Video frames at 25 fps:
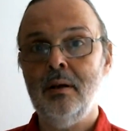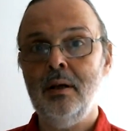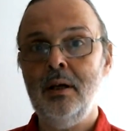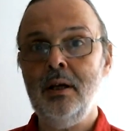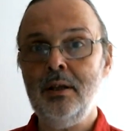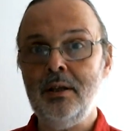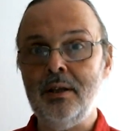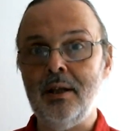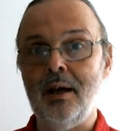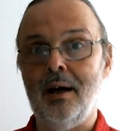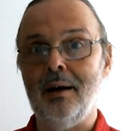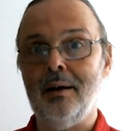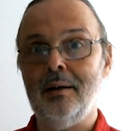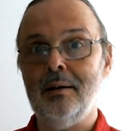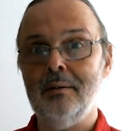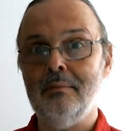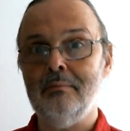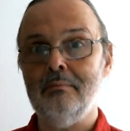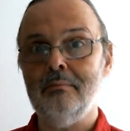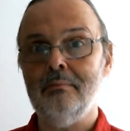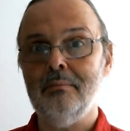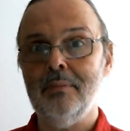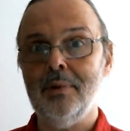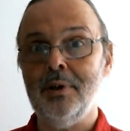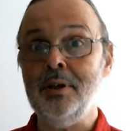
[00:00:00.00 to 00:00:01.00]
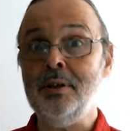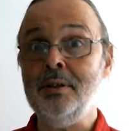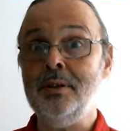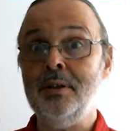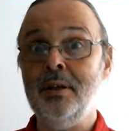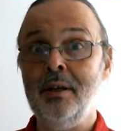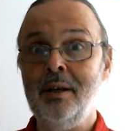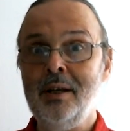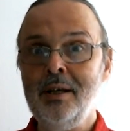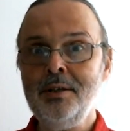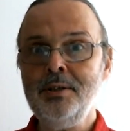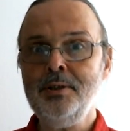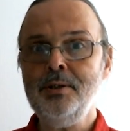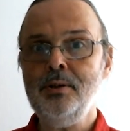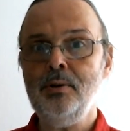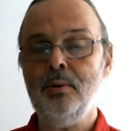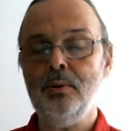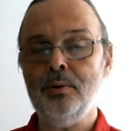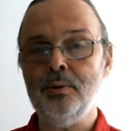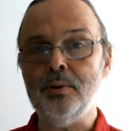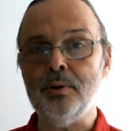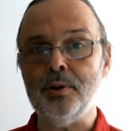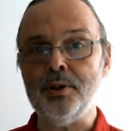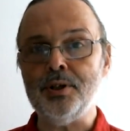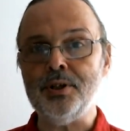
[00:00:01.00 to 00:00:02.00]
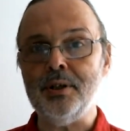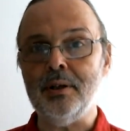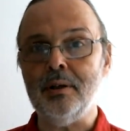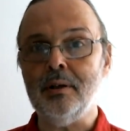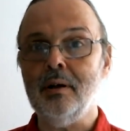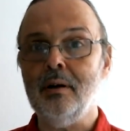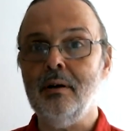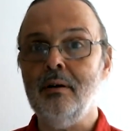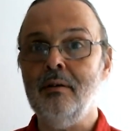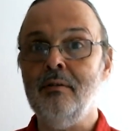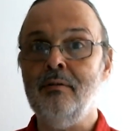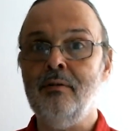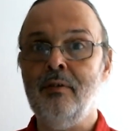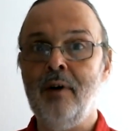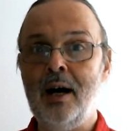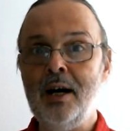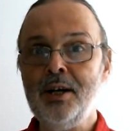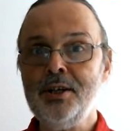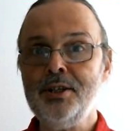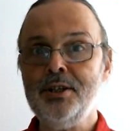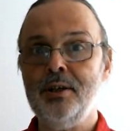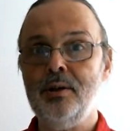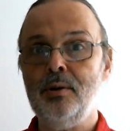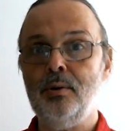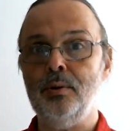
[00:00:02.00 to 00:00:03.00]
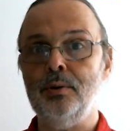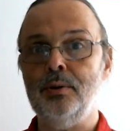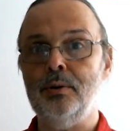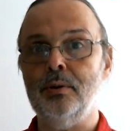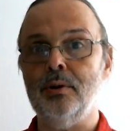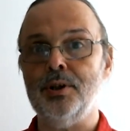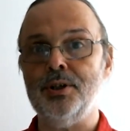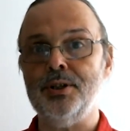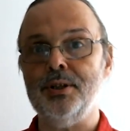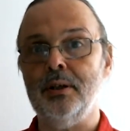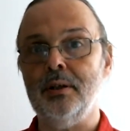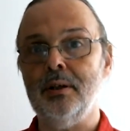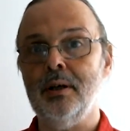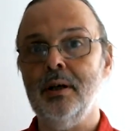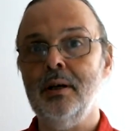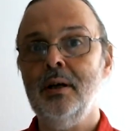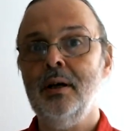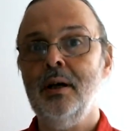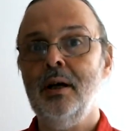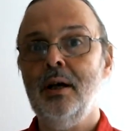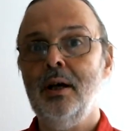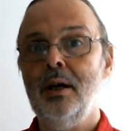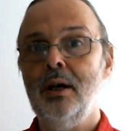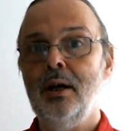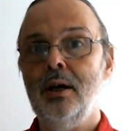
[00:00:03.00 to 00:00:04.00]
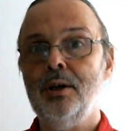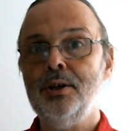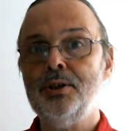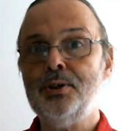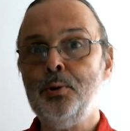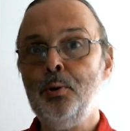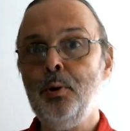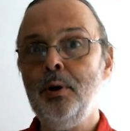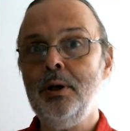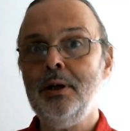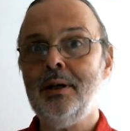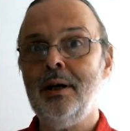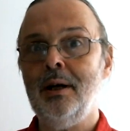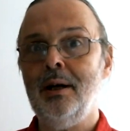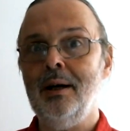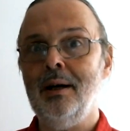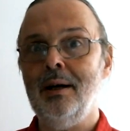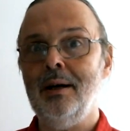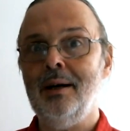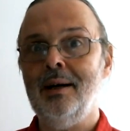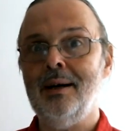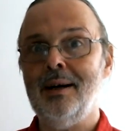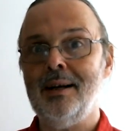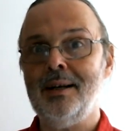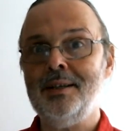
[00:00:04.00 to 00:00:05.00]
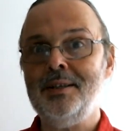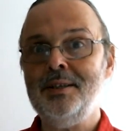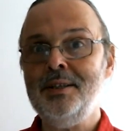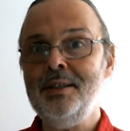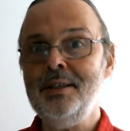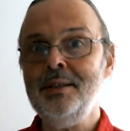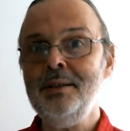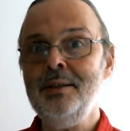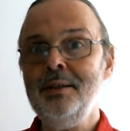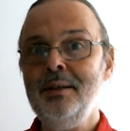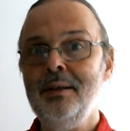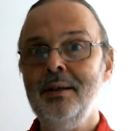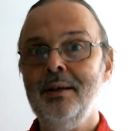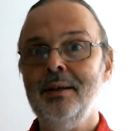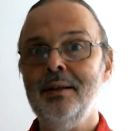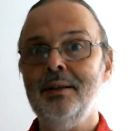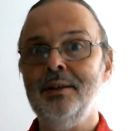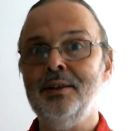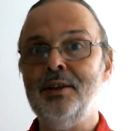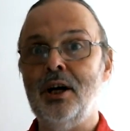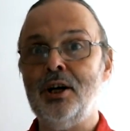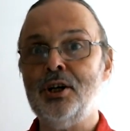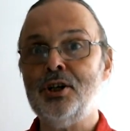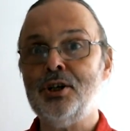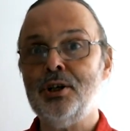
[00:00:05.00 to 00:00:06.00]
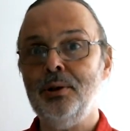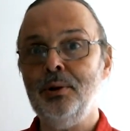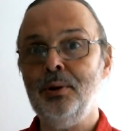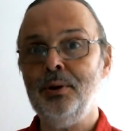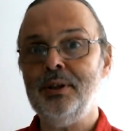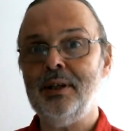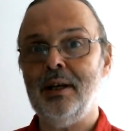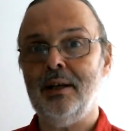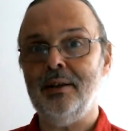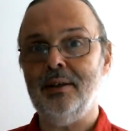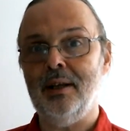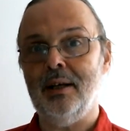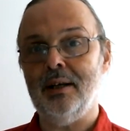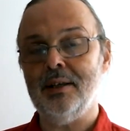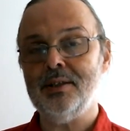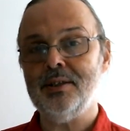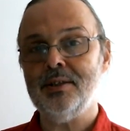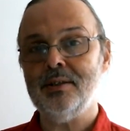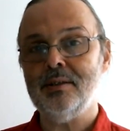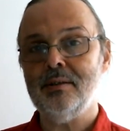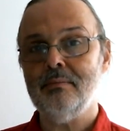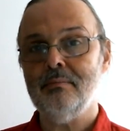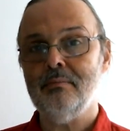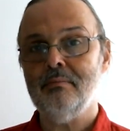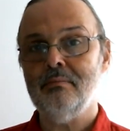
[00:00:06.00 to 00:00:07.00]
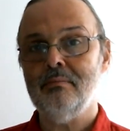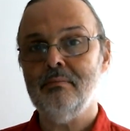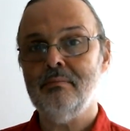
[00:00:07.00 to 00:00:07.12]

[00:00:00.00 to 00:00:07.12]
Итак, интересный художник, важный художник. Сколько картин дошло до нас?